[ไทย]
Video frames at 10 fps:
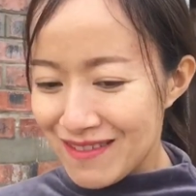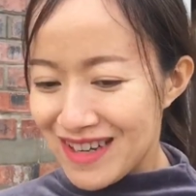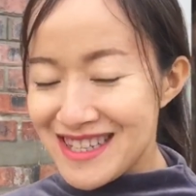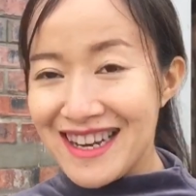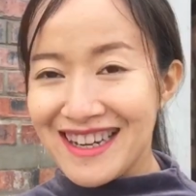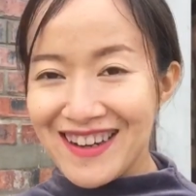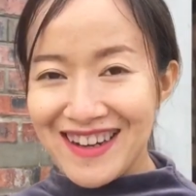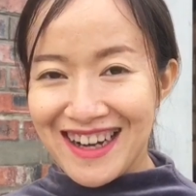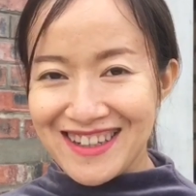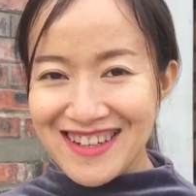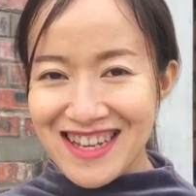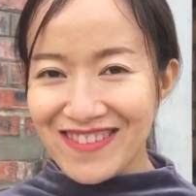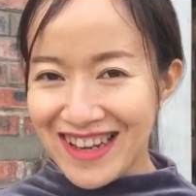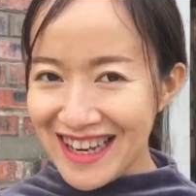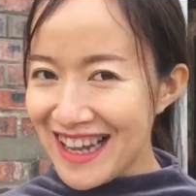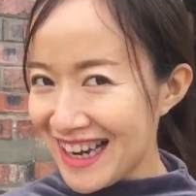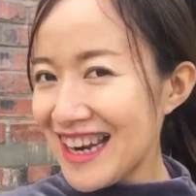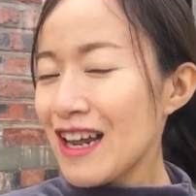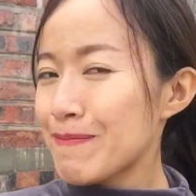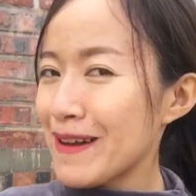เพราะฉะนั้นก็กัดได้จ้ำกันค่ะ
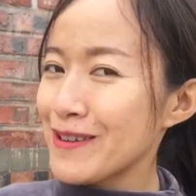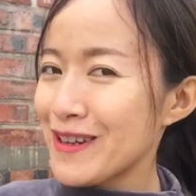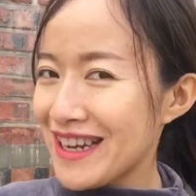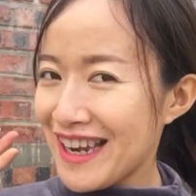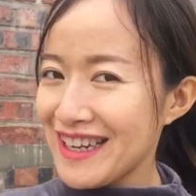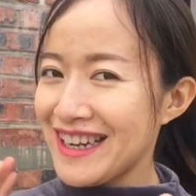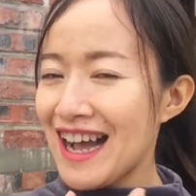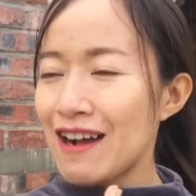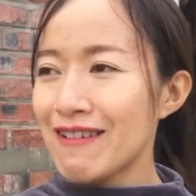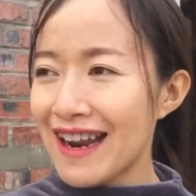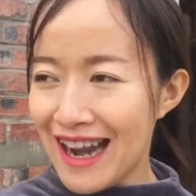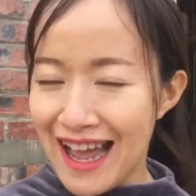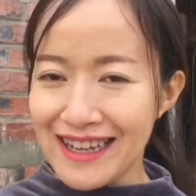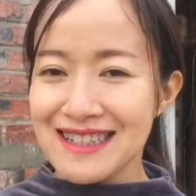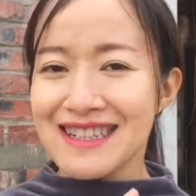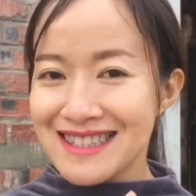งั้นเราไปดูด้วยกันเลยนะคะ ว่าร้าน